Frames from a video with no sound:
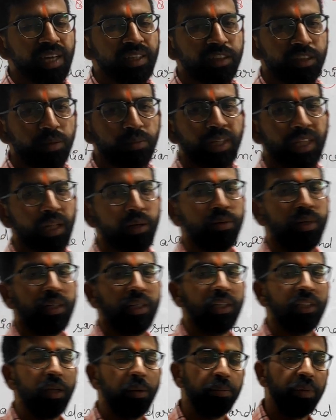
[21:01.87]
साइन से मतलब
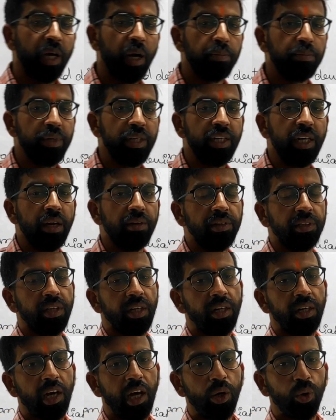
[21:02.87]
नहीं है जब भी आप मीन
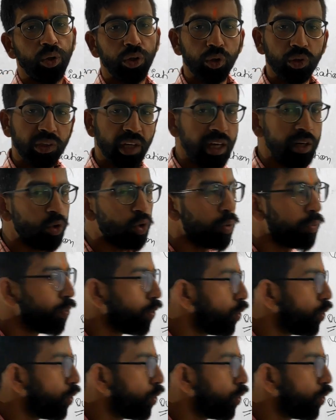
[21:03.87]
डेविएशन निकालोगे तो साइन को